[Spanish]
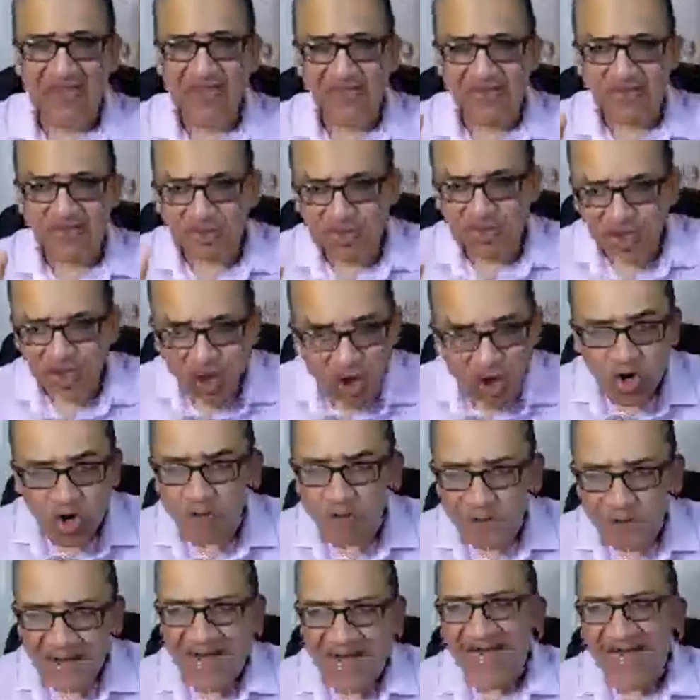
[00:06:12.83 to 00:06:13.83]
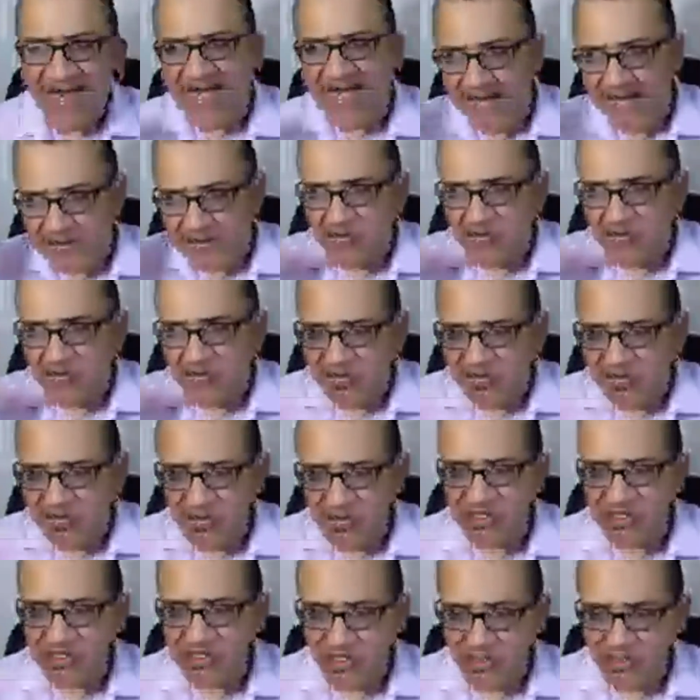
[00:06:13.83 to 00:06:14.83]
No para que, no te
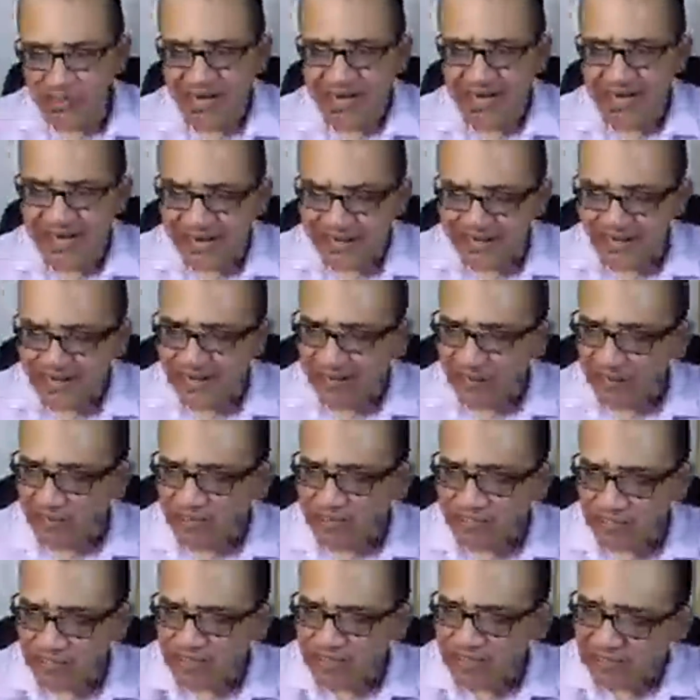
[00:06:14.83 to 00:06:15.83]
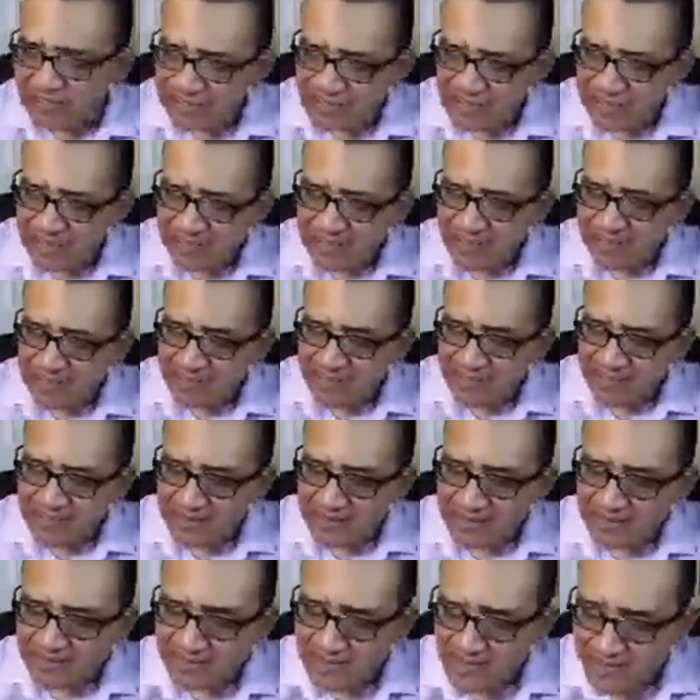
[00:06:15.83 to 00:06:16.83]
digo esto para que usted
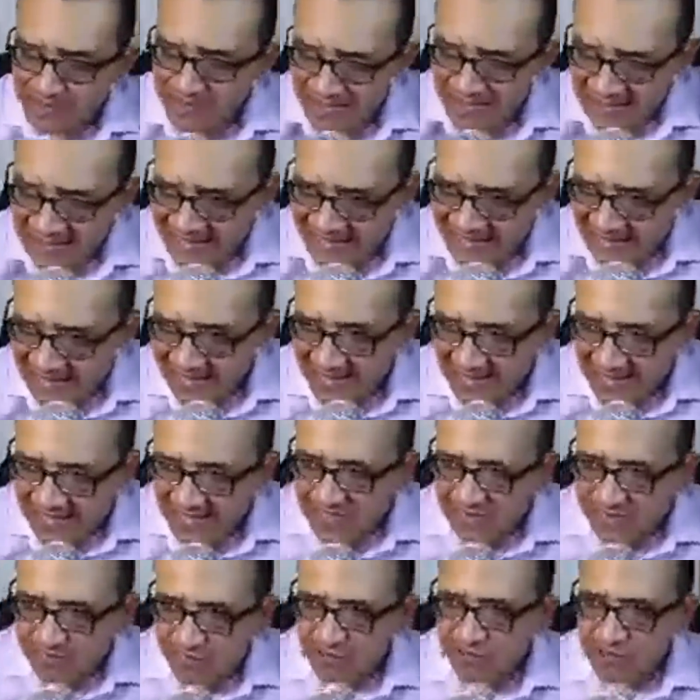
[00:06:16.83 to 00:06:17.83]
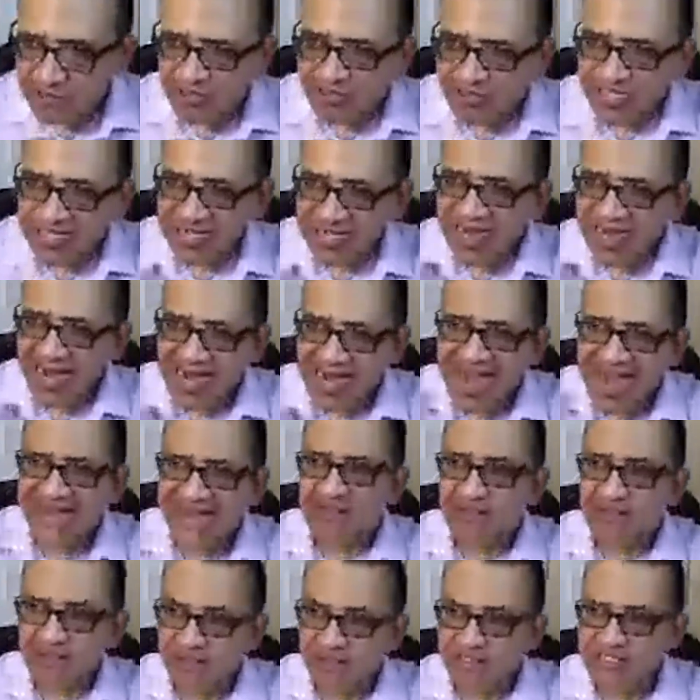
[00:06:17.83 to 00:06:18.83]
o sea, para que el, esposo diga,
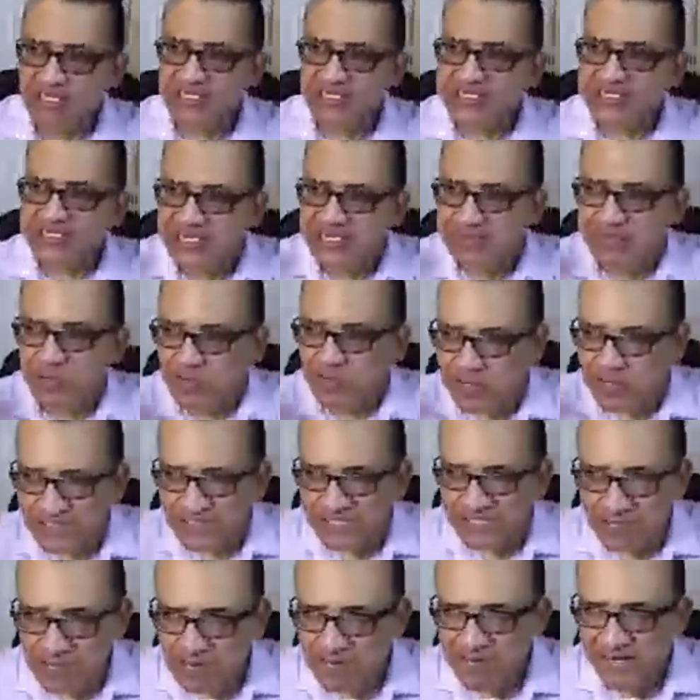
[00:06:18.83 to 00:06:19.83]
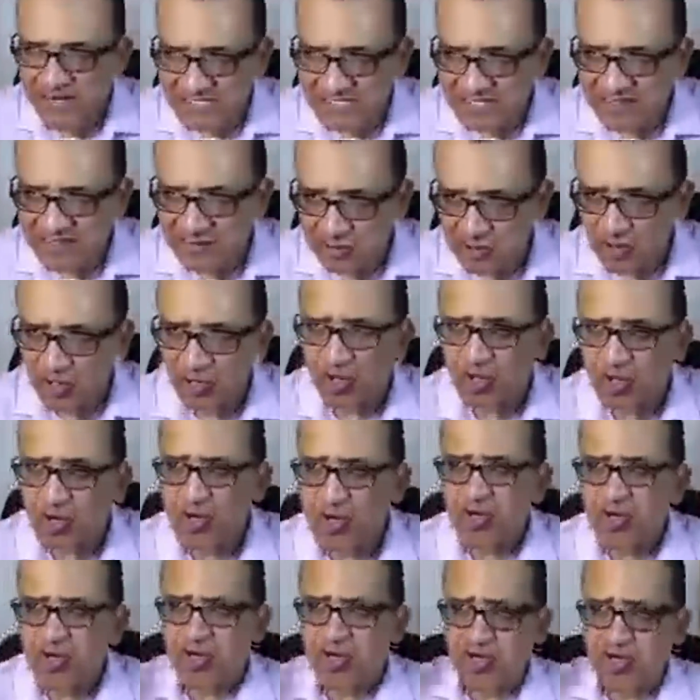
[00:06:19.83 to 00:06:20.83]
ah, entonces porque se me
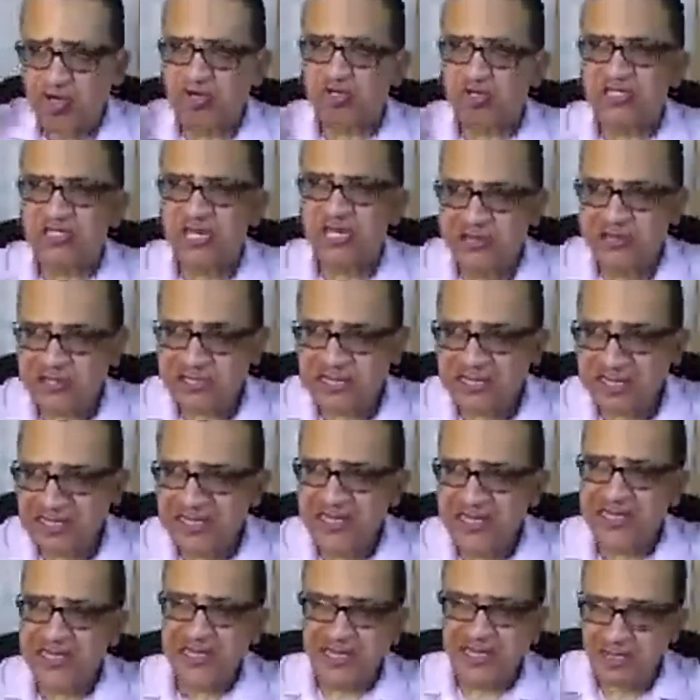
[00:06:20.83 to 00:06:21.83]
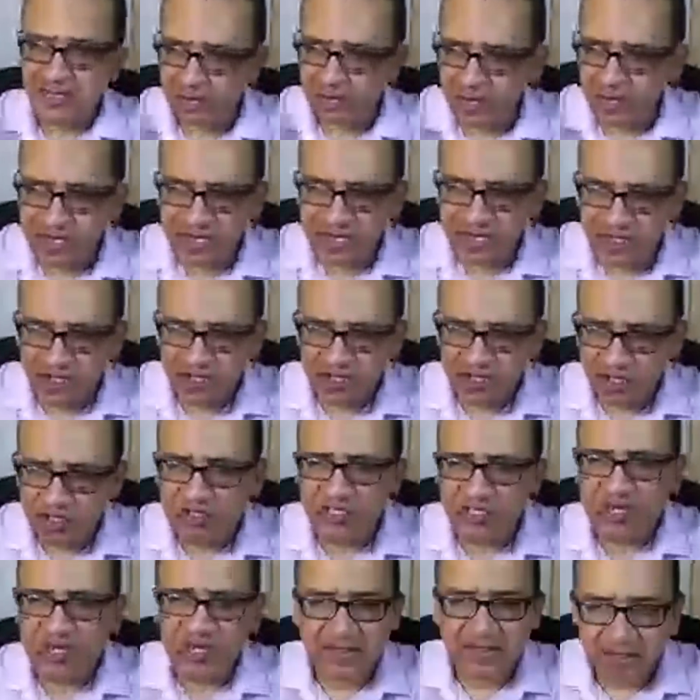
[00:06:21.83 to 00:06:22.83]
presentó, yo cedí y no me quedó de
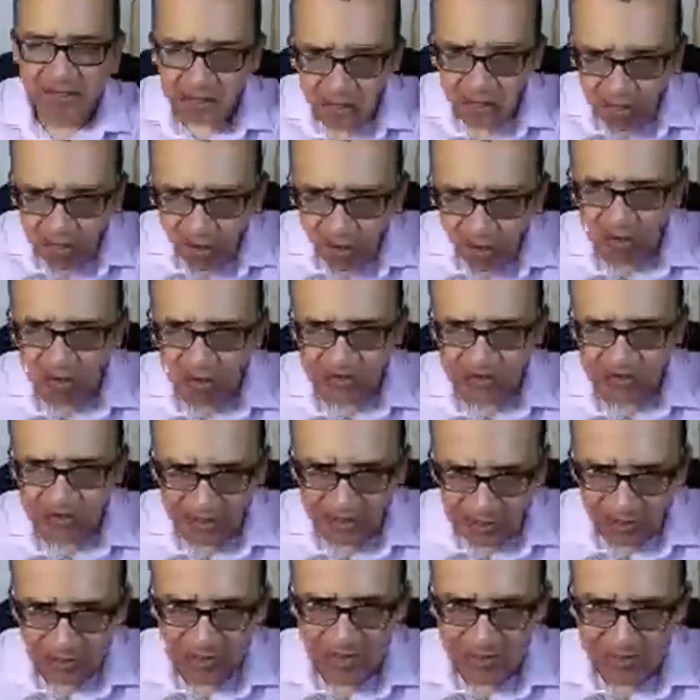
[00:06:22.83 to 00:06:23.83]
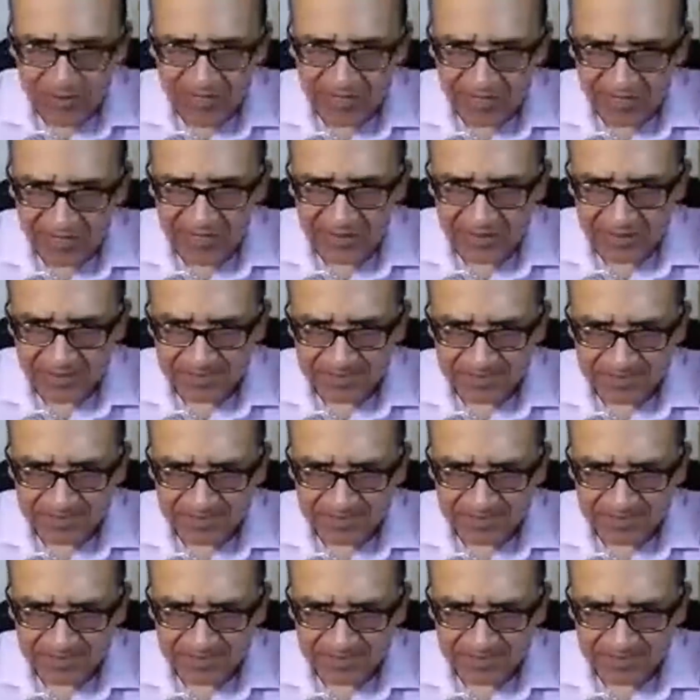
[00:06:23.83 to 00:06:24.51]
otra. No, de ninguna manera.